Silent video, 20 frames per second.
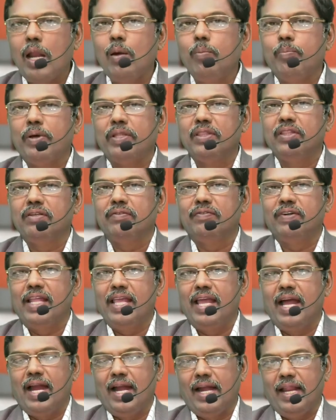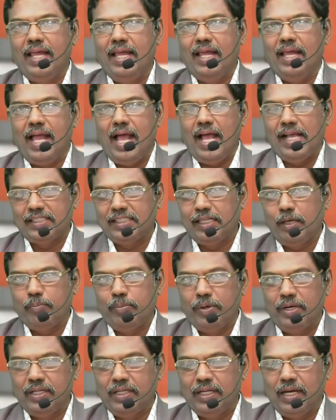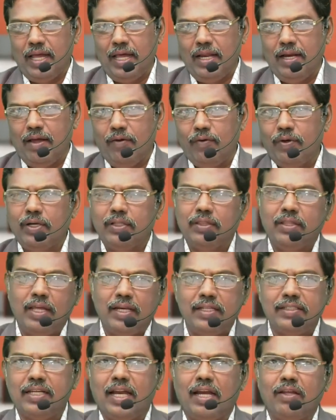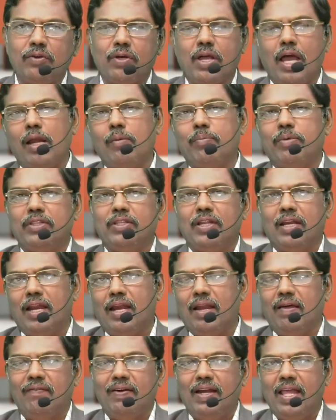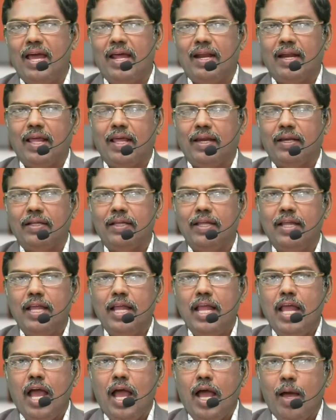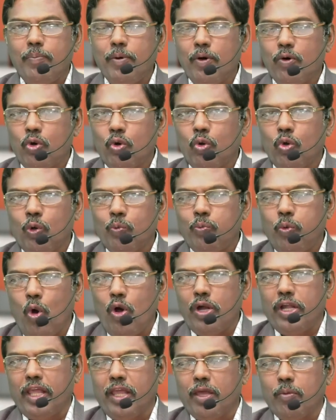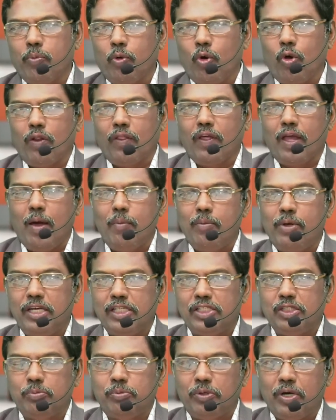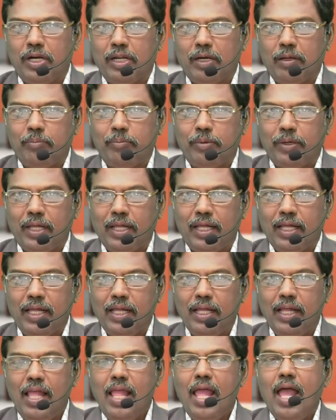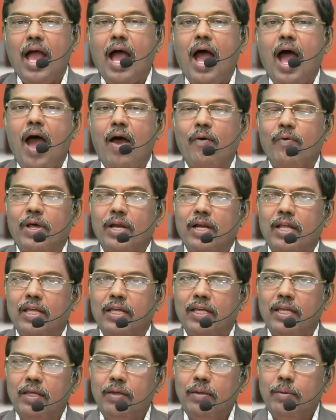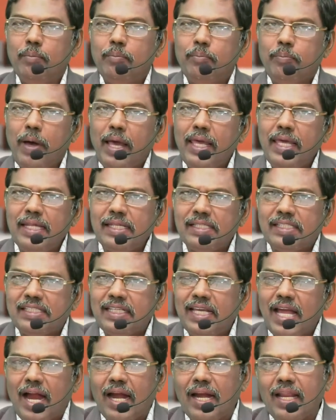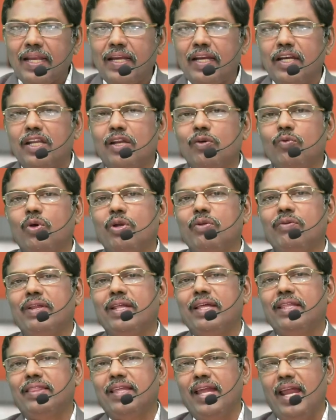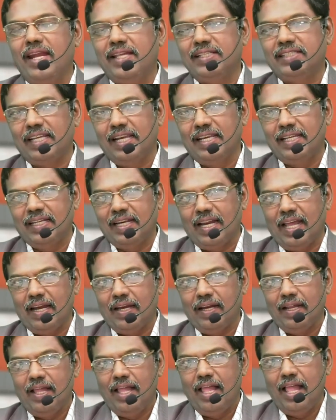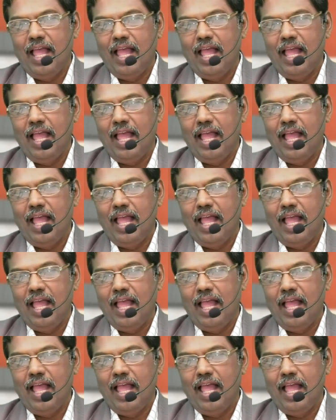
கால்பந்து விளையாட ஆசைப்படுகிறார் அவர் தெரிஞ்ச அளவு கால்பந்து நல்லா விளையாடுறார் அப்போ அவர் ஒரு போட்டிக்கு போறதுக்காக முயற்சி பண்றப்ப அவருக்கு பயிற்சியாளர் என்ற ஒருவரை தேடி செல்கிறார்